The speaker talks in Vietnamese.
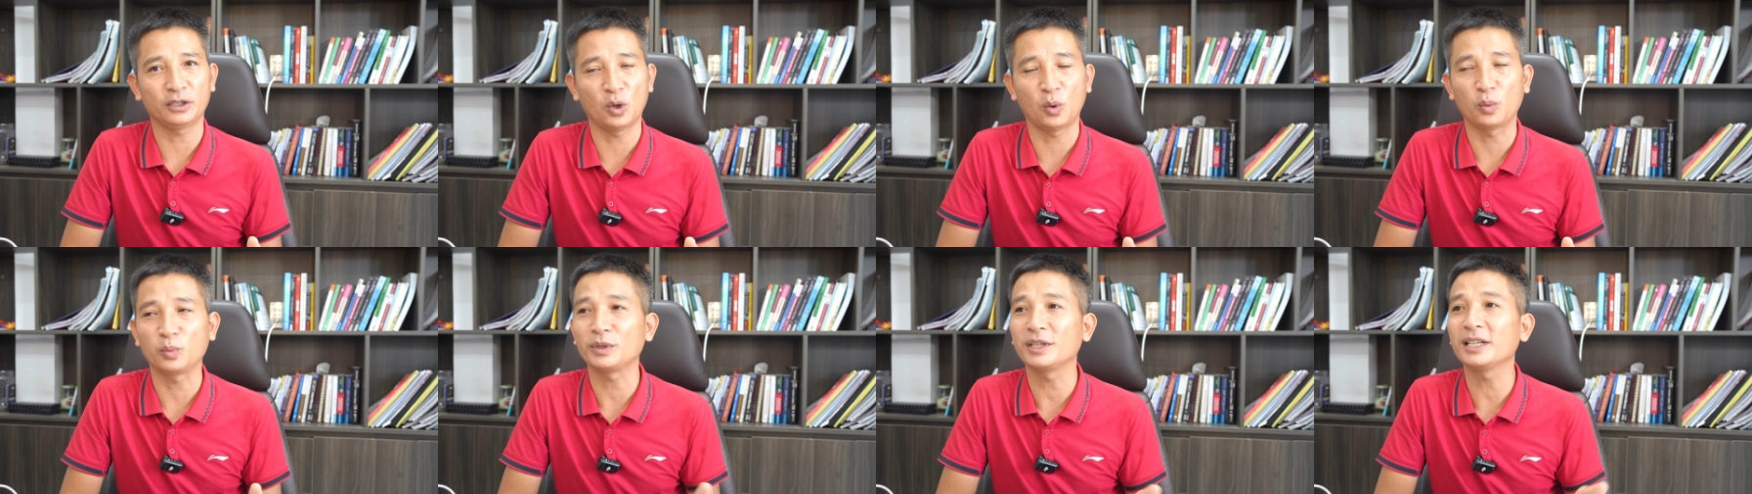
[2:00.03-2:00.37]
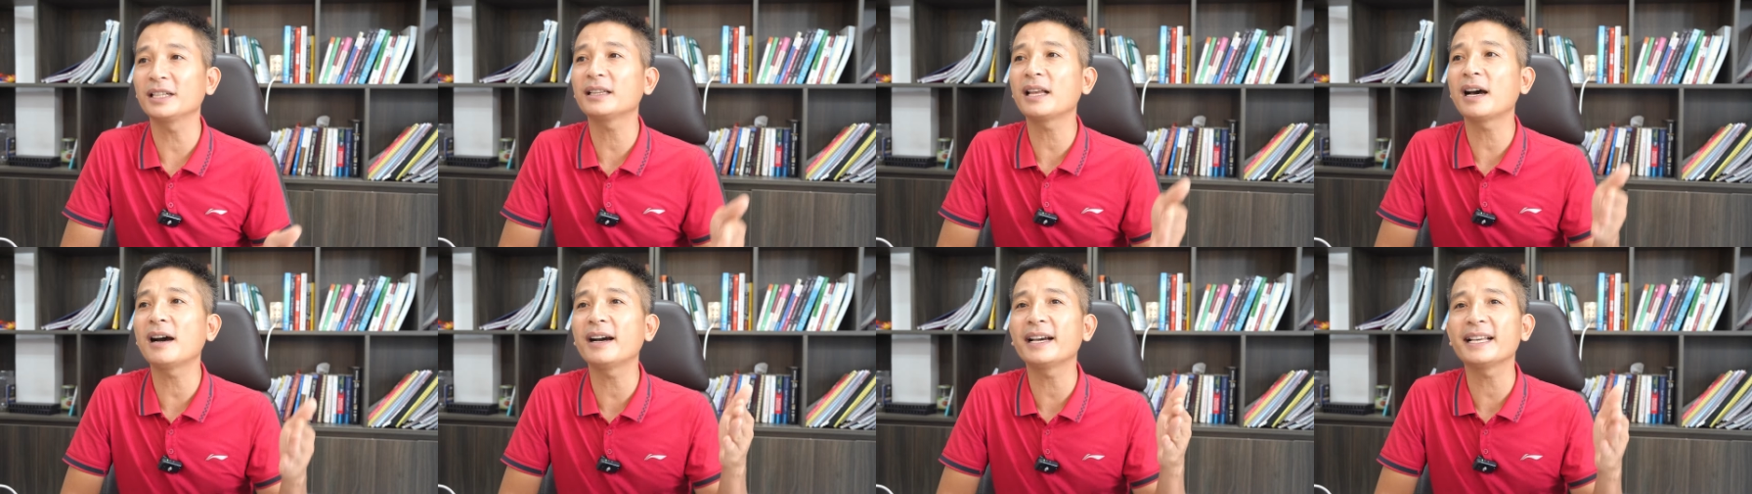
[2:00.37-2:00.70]
dụng
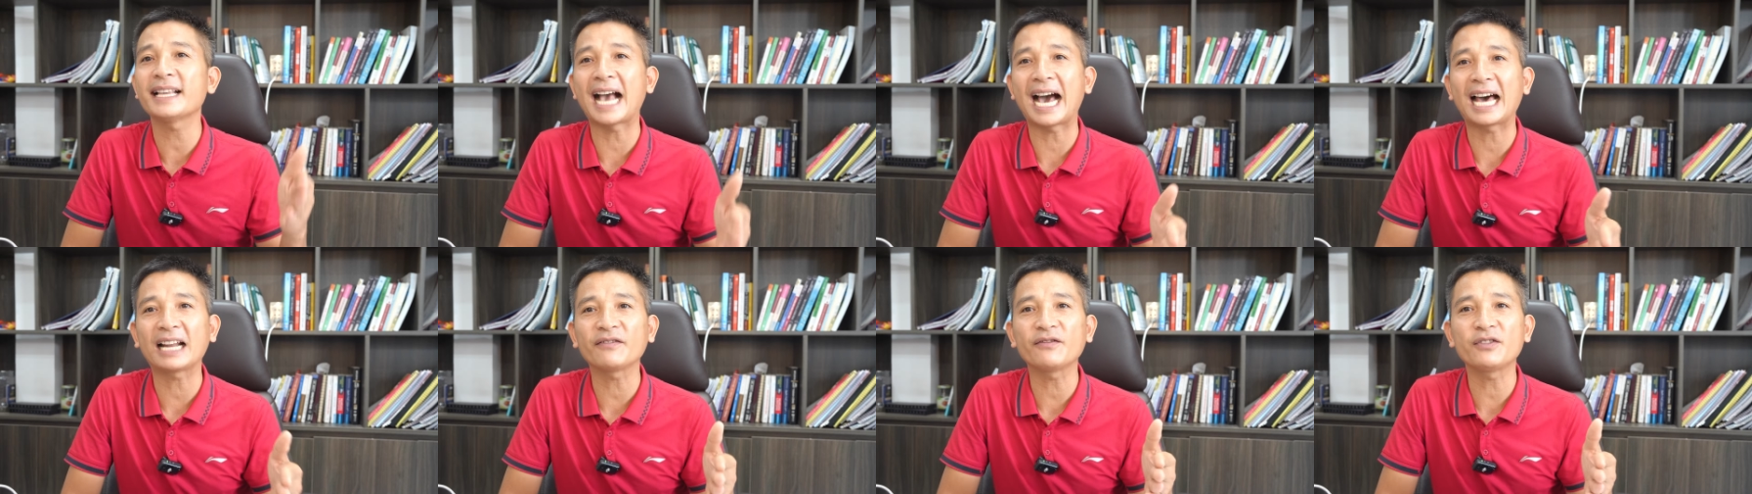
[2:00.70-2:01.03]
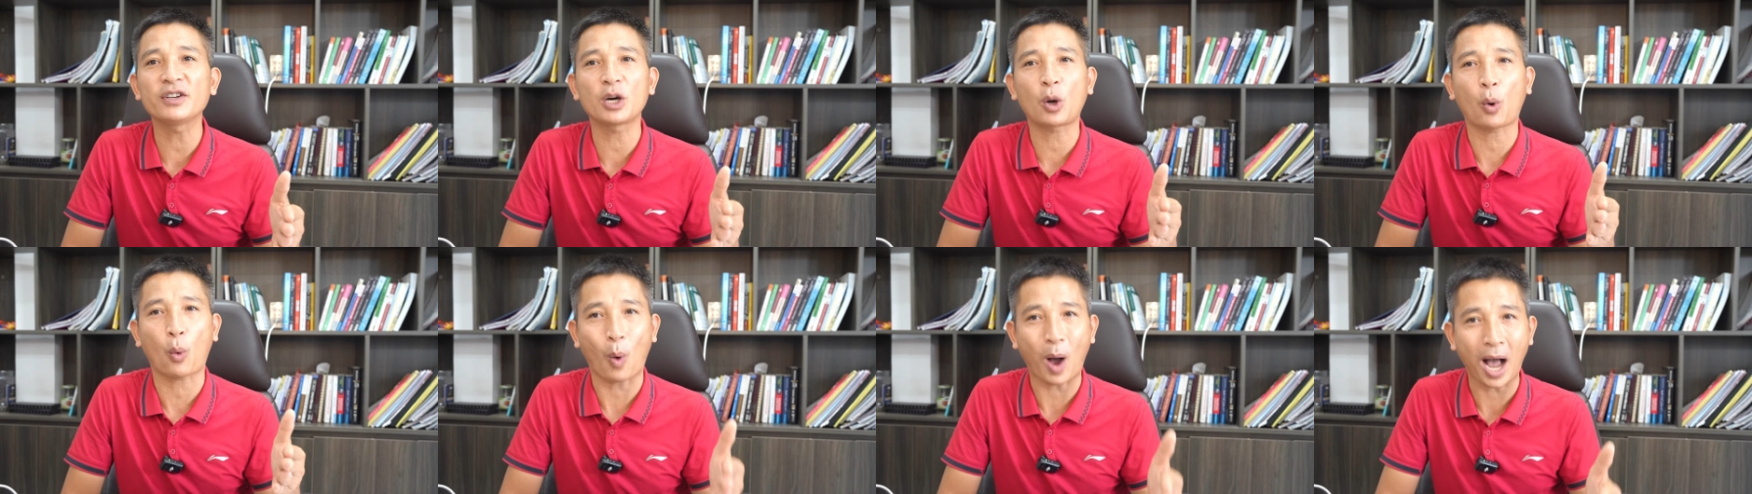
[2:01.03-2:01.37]
như thời gian
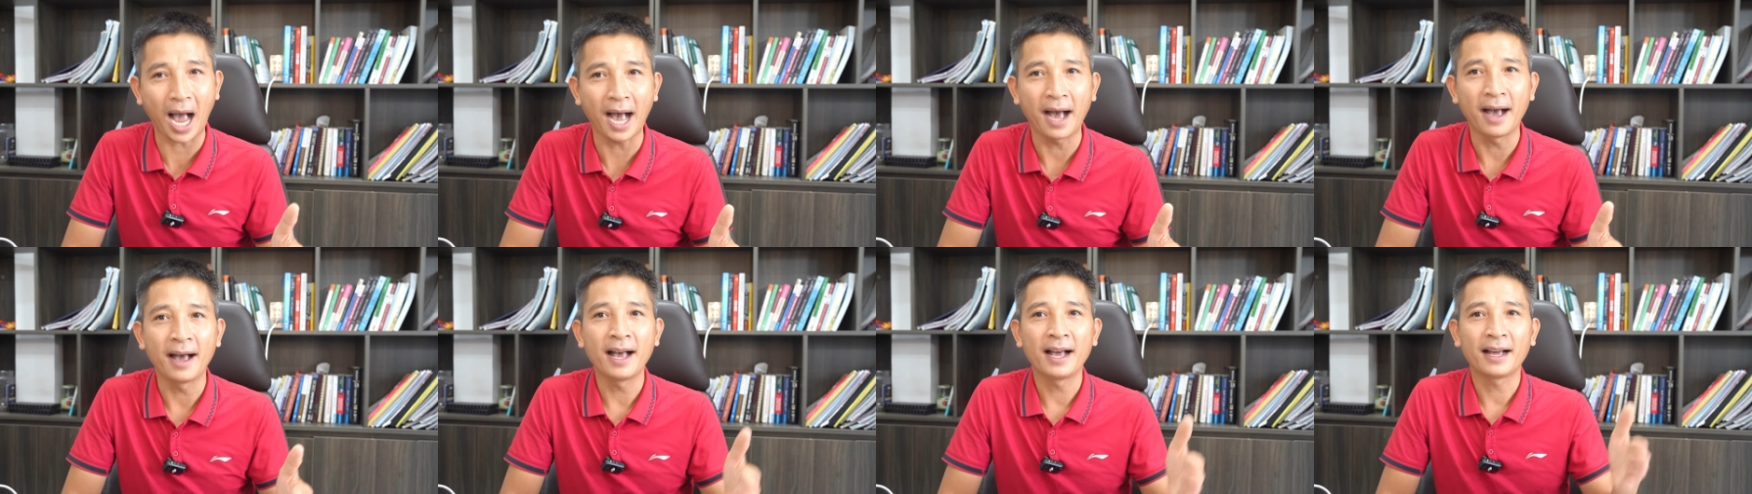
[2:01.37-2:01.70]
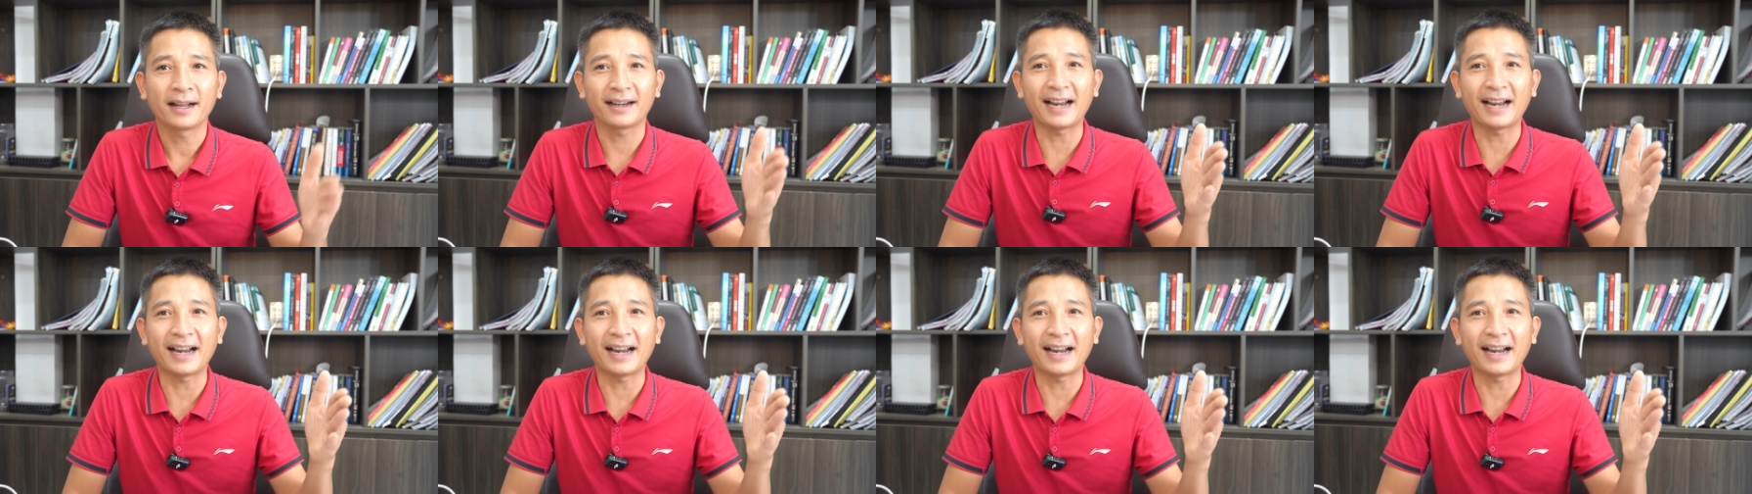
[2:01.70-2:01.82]
vừa qua